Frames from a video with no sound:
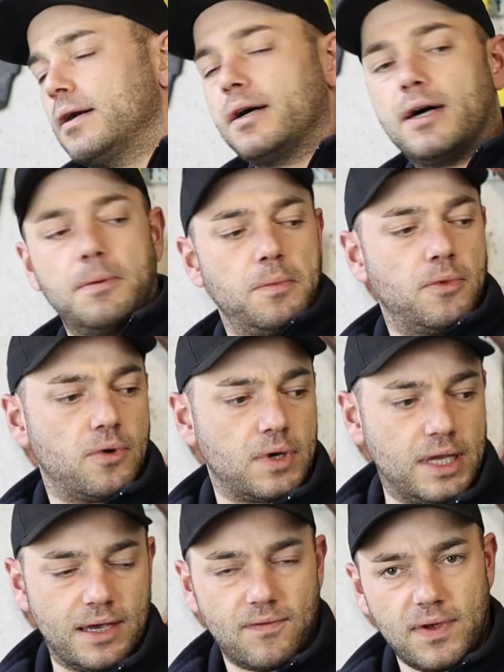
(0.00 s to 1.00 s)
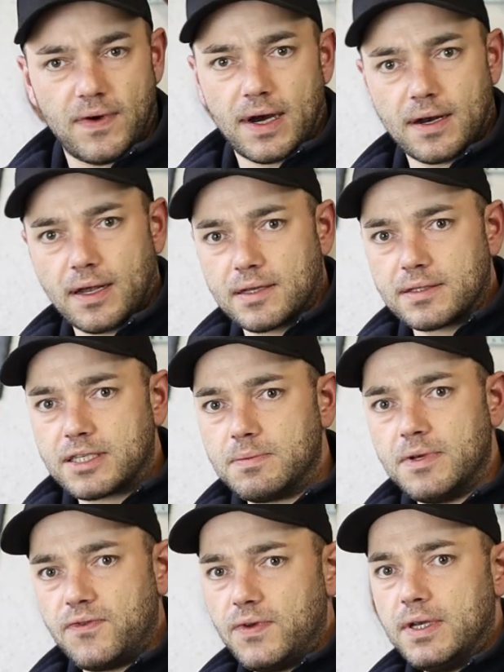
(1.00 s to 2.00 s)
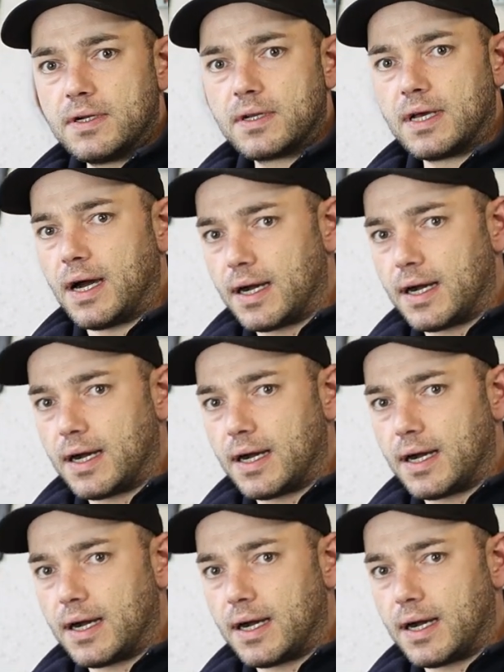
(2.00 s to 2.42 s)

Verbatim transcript: Ähm, und irgendwie waren an ziemlich vielen